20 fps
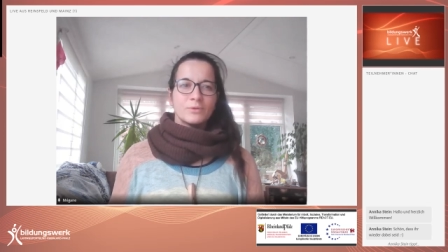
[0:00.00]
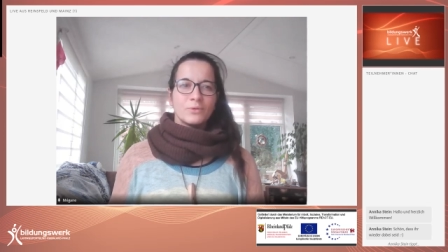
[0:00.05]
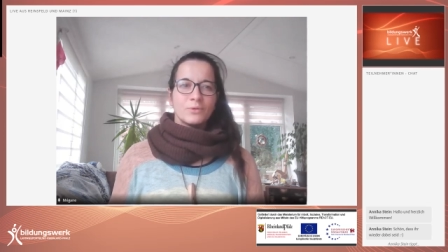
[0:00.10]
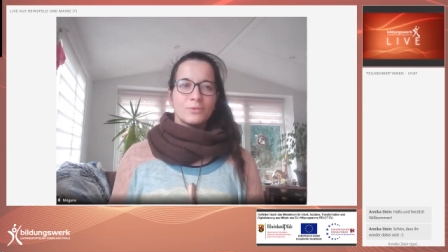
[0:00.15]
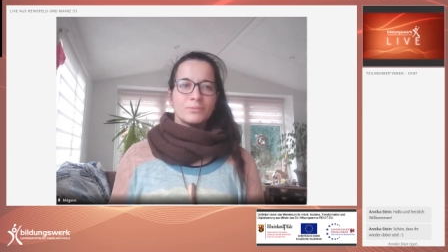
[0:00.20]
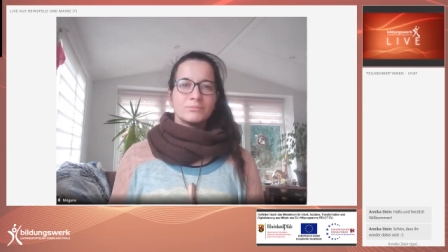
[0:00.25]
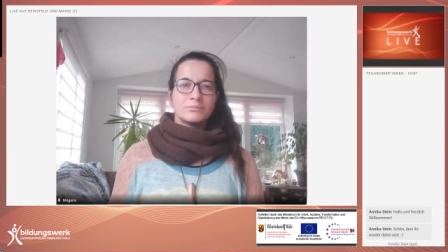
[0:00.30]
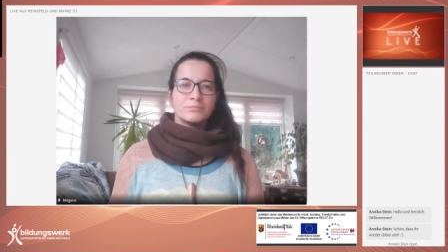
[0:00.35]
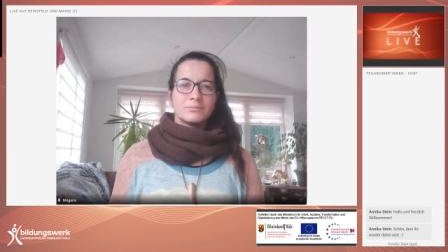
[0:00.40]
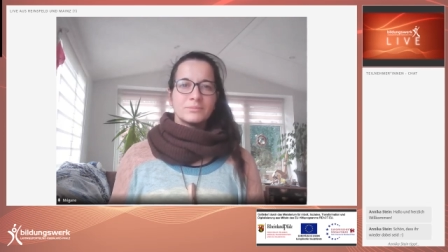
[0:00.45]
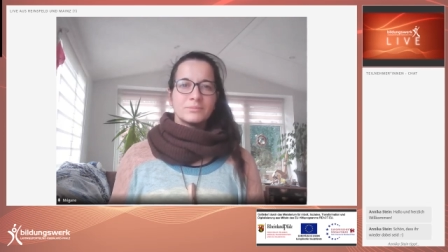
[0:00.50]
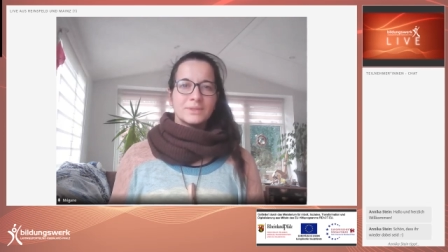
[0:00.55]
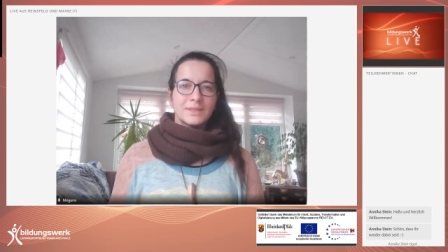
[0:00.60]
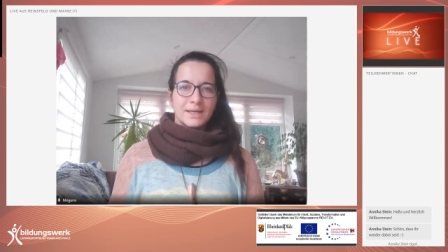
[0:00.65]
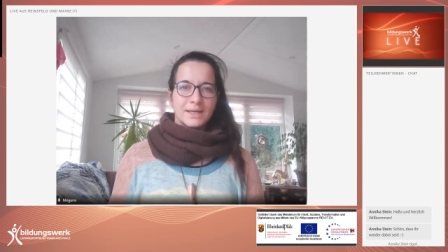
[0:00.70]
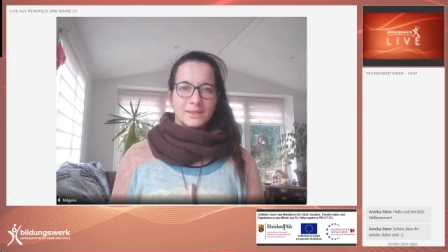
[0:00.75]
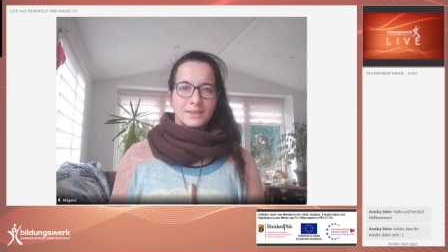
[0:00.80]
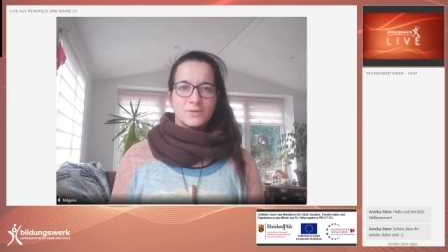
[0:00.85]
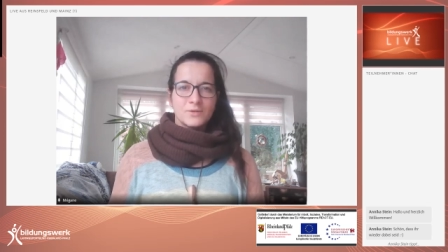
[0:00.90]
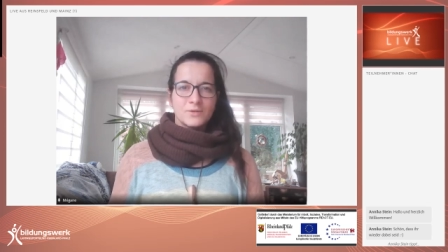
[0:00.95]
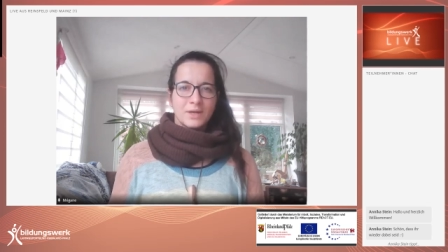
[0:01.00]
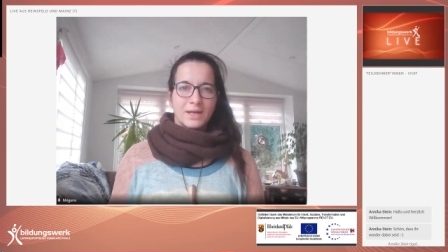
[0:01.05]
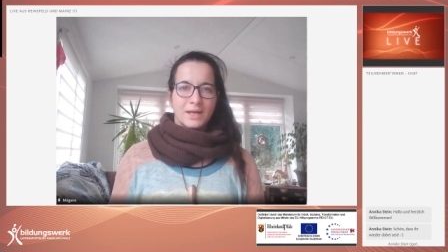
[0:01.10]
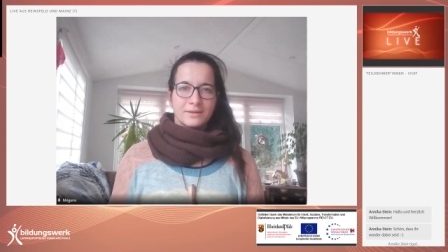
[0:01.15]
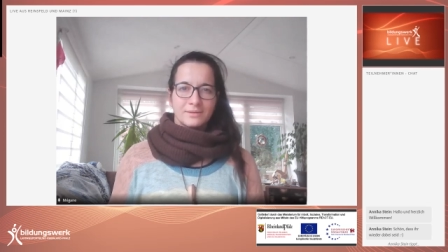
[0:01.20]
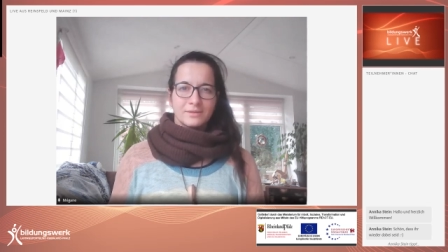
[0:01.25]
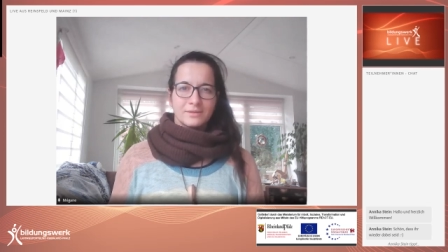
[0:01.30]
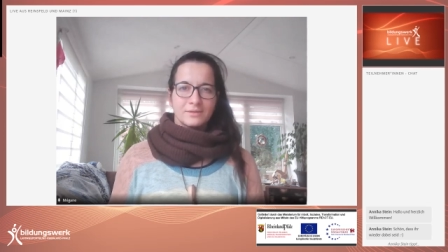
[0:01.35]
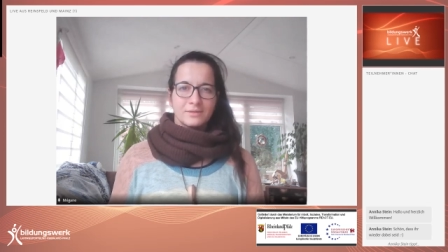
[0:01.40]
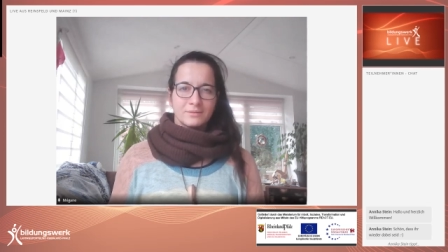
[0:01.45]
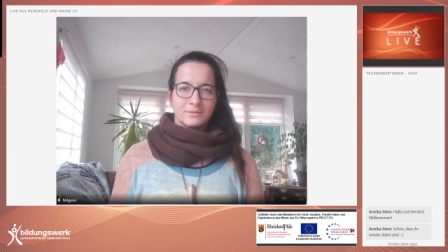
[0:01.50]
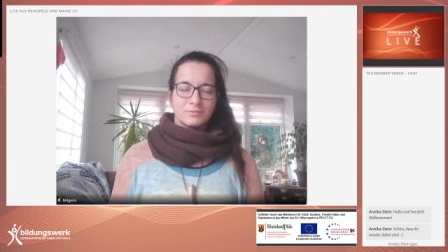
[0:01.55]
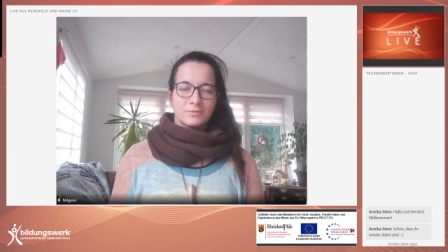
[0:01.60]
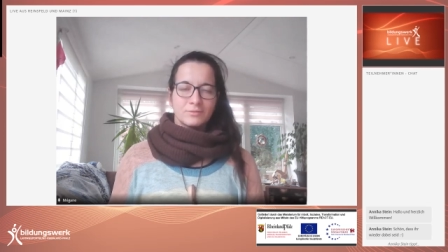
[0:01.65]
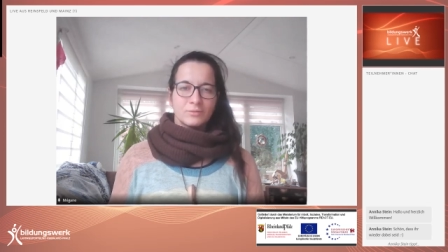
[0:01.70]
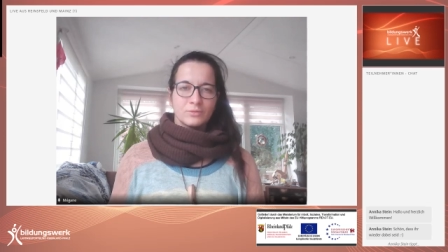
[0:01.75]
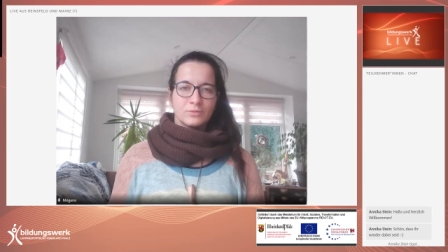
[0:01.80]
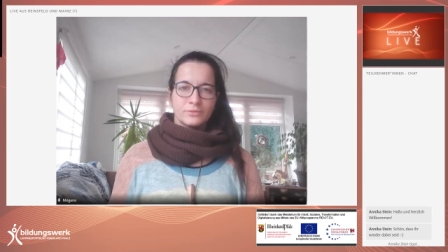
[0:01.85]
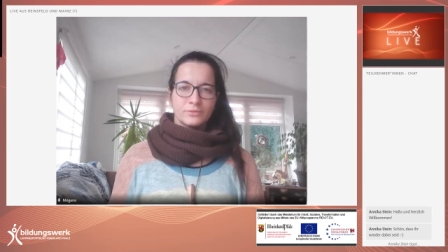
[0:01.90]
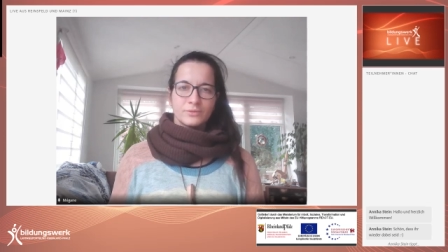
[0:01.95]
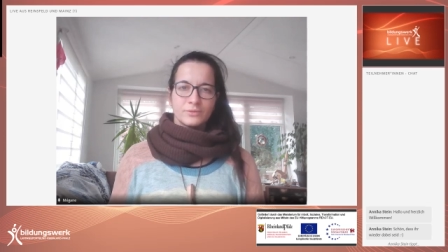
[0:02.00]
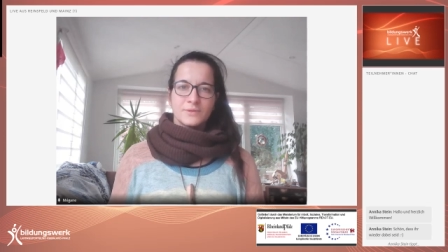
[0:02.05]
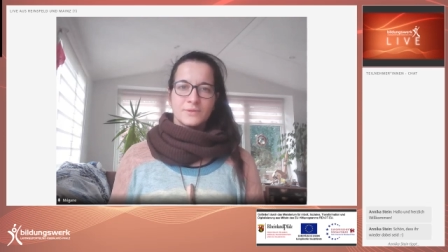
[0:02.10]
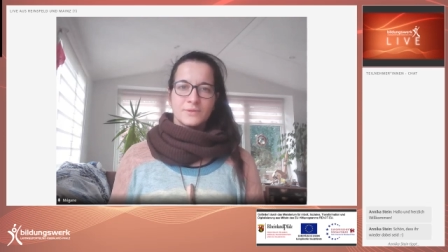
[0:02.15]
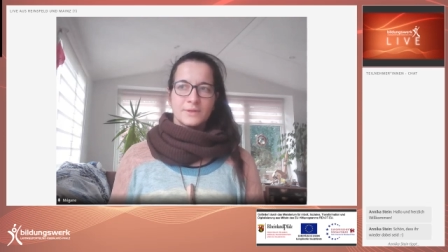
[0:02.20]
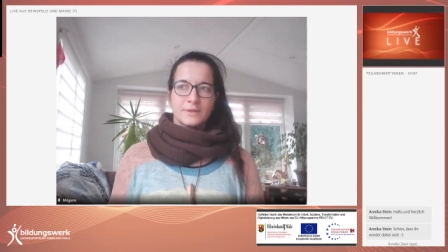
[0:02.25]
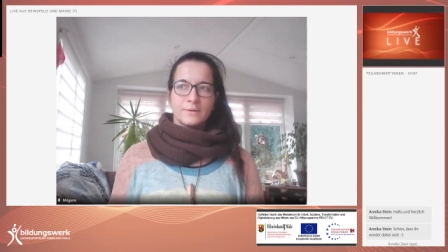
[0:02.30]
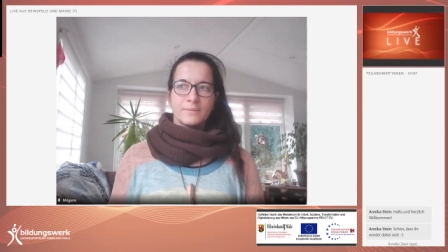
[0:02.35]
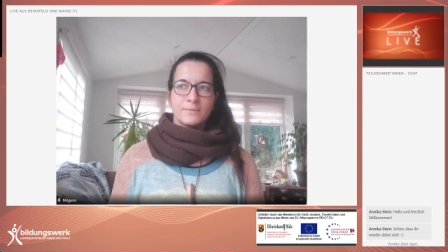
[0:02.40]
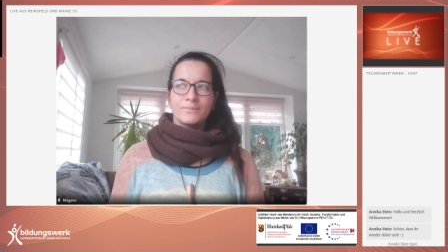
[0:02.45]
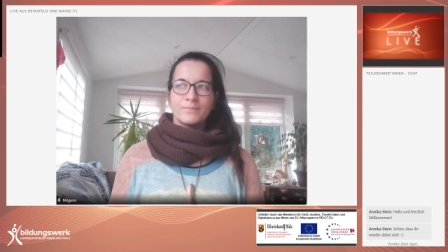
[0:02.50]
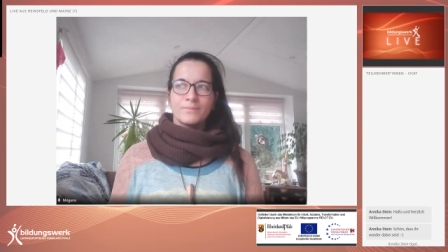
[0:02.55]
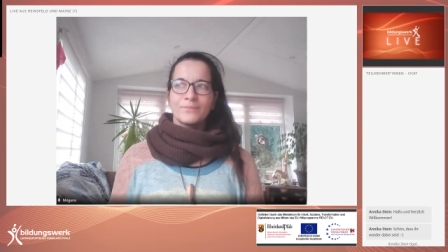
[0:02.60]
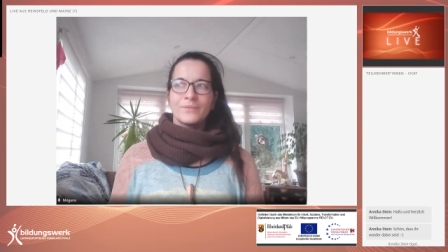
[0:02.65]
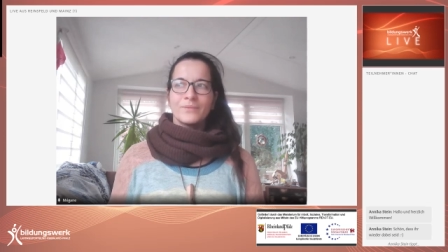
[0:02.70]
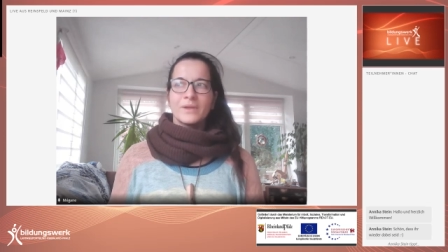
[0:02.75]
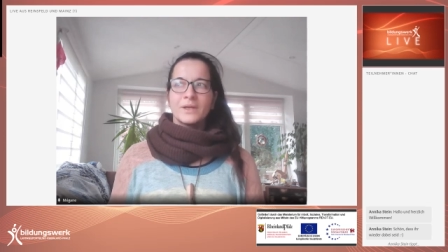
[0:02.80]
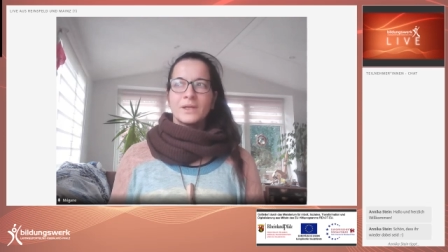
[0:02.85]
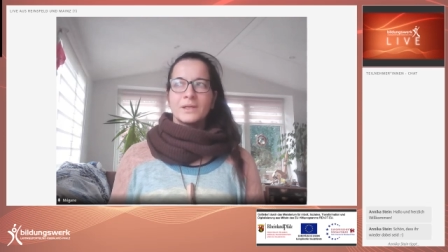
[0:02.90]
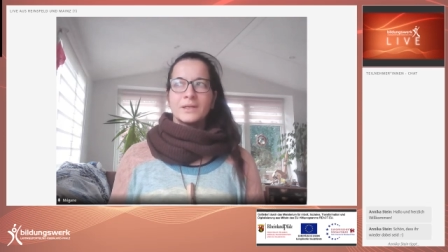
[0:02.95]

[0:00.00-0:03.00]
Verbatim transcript: um da zu landen und ähm,